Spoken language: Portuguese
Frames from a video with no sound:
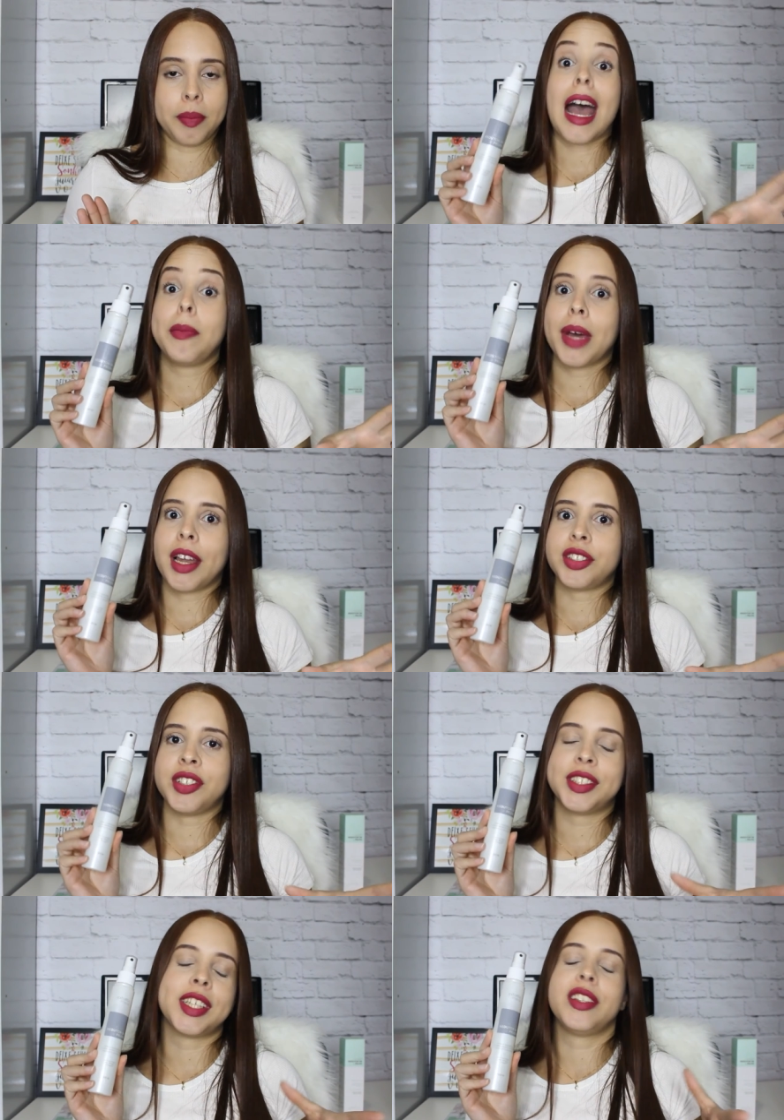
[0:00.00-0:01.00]
A embalagem
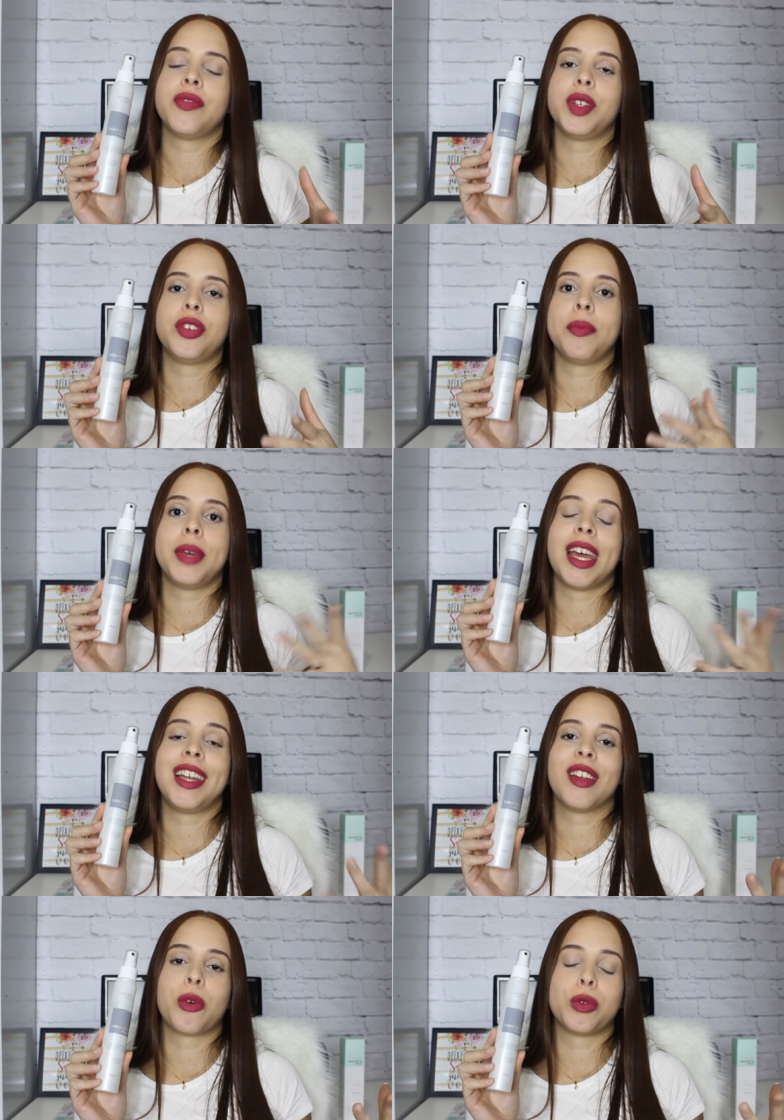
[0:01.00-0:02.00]
de
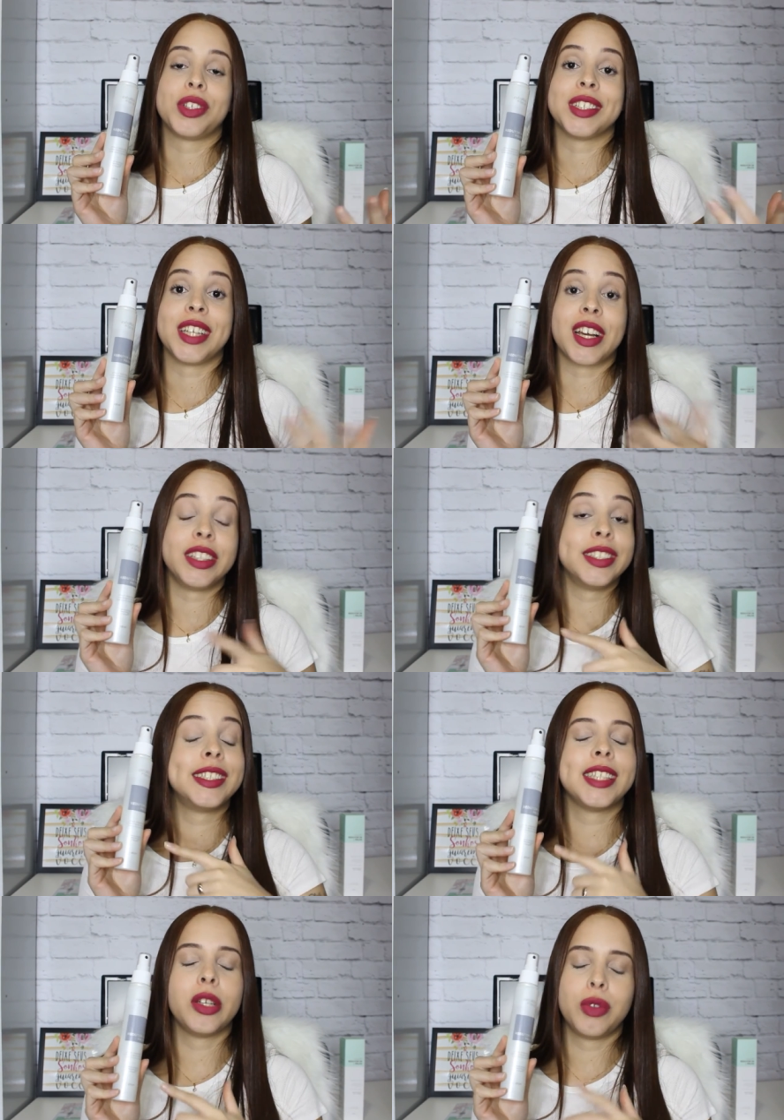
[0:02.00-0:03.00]
120ml, ela custa cerca de
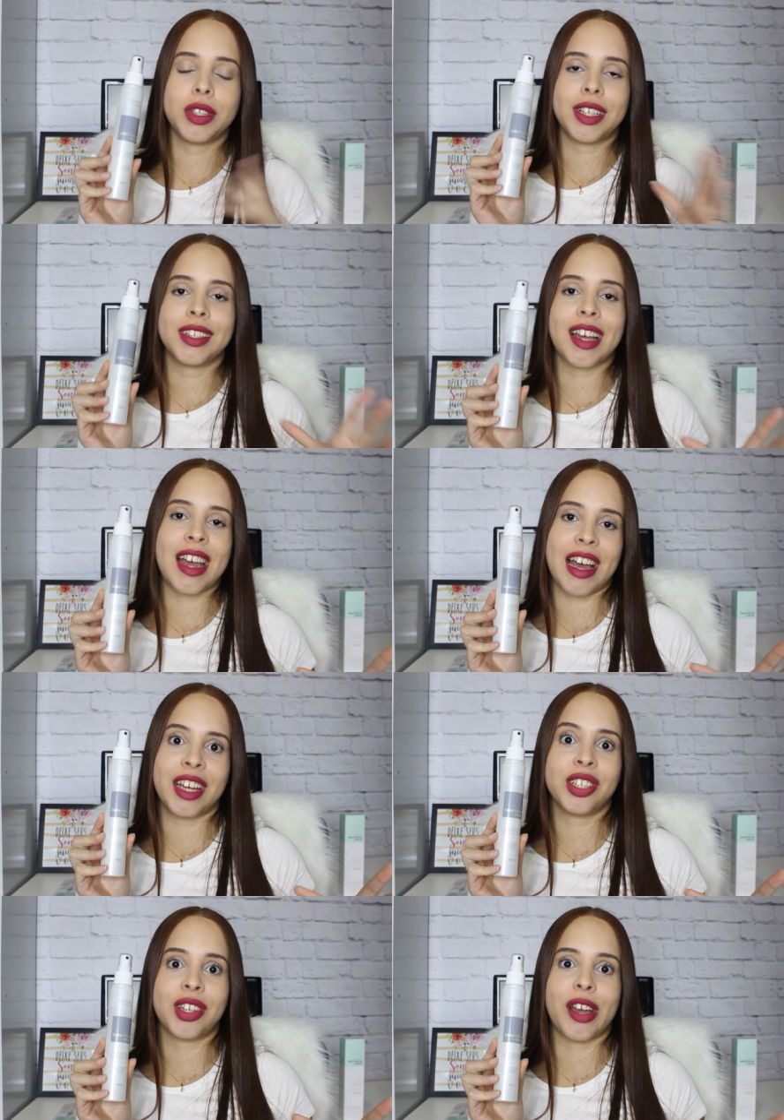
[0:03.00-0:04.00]
130
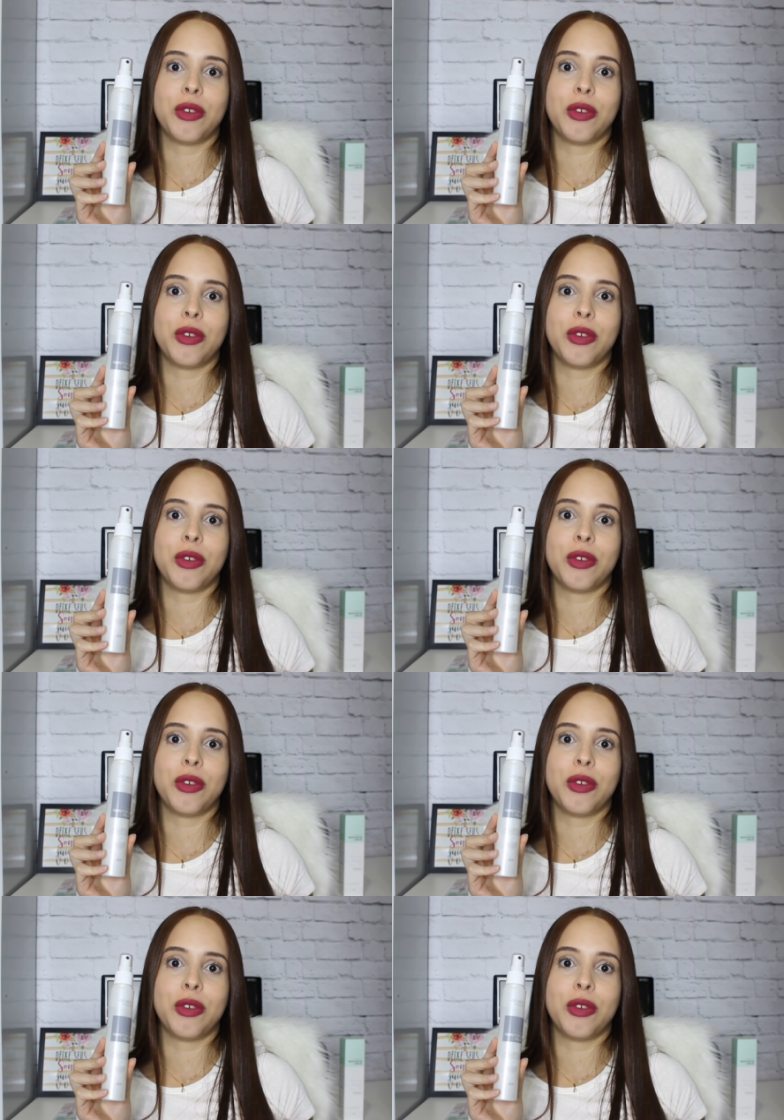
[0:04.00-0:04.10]
reais, tá?